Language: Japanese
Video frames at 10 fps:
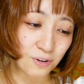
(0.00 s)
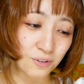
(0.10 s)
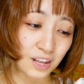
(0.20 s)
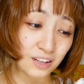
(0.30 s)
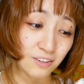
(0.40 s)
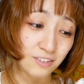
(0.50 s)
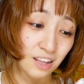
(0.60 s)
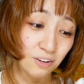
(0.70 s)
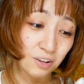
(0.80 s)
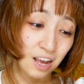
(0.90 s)
コナンの
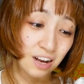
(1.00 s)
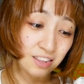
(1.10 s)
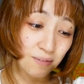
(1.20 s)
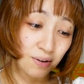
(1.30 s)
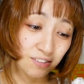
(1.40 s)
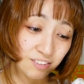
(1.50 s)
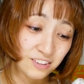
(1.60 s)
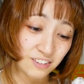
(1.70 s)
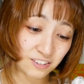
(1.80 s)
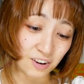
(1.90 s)
腕時計型麻
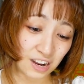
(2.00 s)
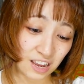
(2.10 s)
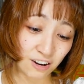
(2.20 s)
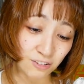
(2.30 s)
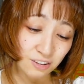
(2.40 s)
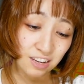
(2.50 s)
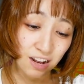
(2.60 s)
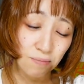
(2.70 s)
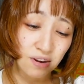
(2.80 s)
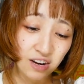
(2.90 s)
酔銃を開ける時
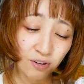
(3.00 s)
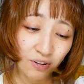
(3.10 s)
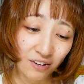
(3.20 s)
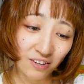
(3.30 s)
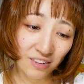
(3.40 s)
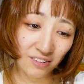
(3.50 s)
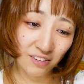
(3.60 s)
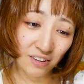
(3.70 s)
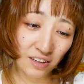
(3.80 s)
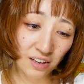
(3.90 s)
並みにドキドキする